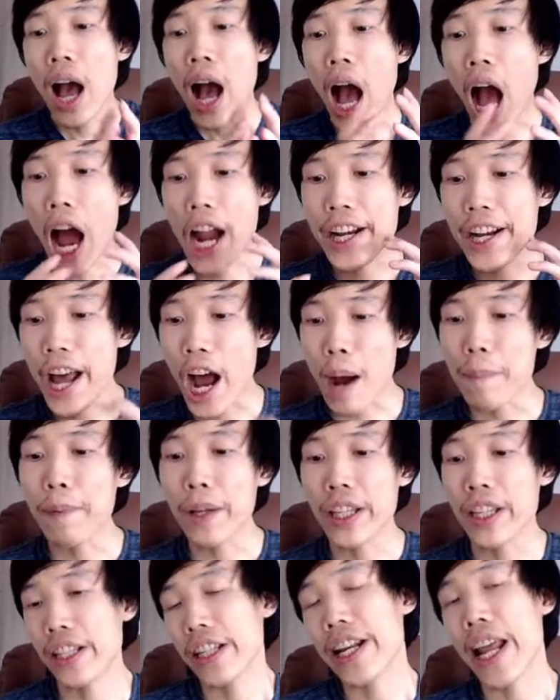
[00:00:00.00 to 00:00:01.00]
adapt nó
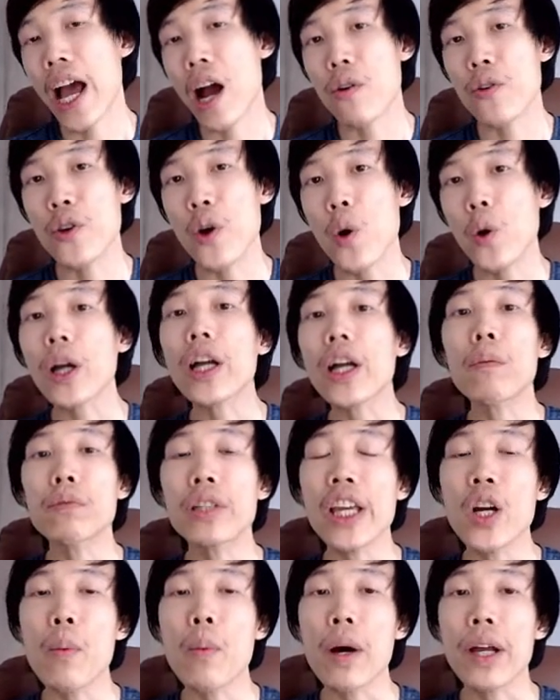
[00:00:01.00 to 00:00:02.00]
như thế nào vô cái công
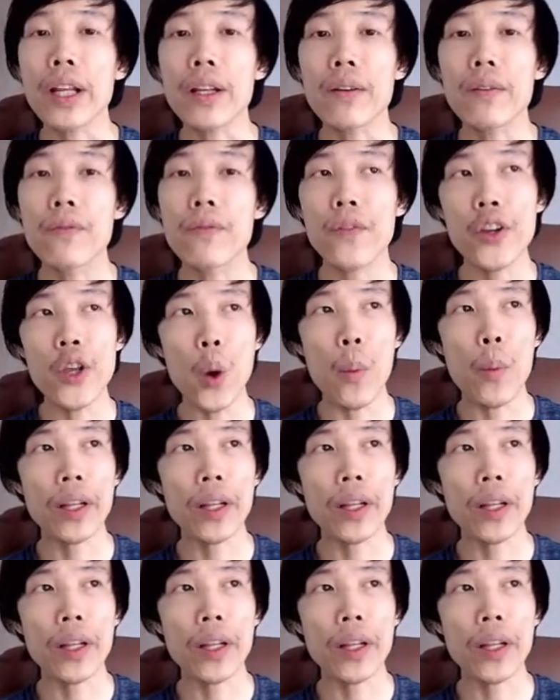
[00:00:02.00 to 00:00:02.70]
ty của mình ví dụ mình